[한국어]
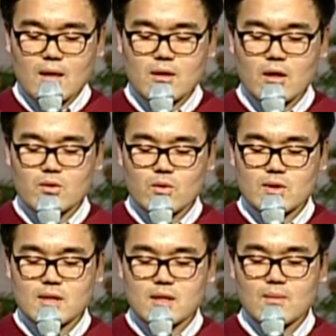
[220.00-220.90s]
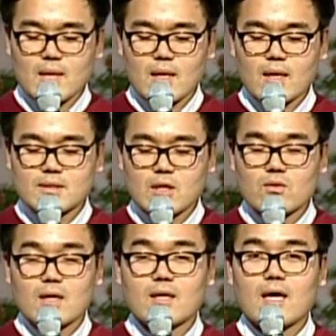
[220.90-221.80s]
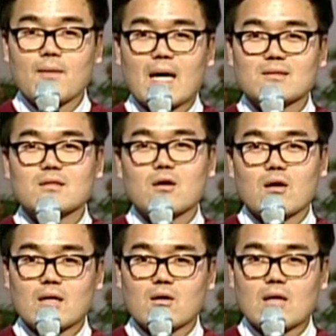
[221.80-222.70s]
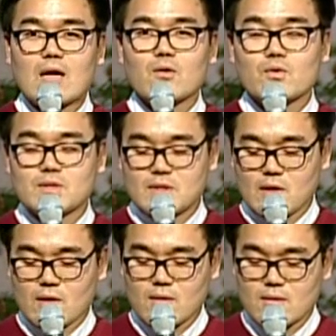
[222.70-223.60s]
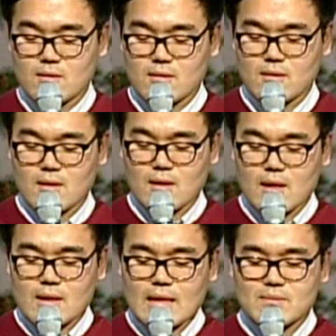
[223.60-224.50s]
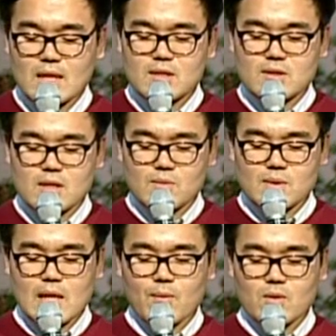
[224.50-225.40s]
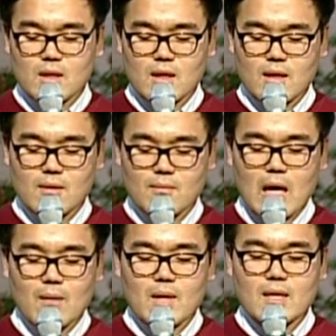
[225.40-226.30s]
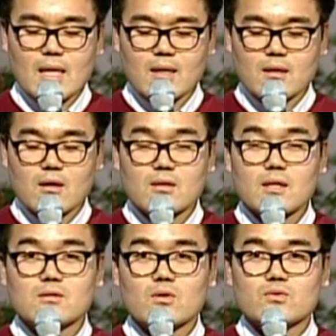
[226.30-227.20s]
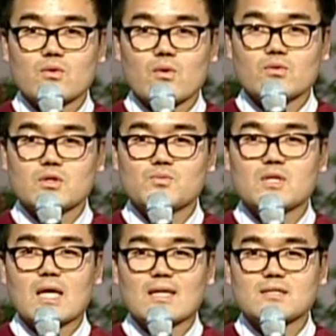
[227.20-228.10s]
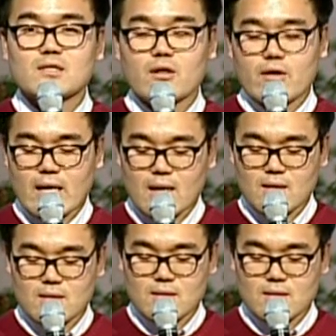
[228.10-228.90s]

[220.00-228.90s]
너희도 선생님에게 서운한 게 많은 거란 걸 알고 있어. 남자 선생님이다 보니 마음의 이야기를 꺼내는 것도 쉽지 않았을 거야.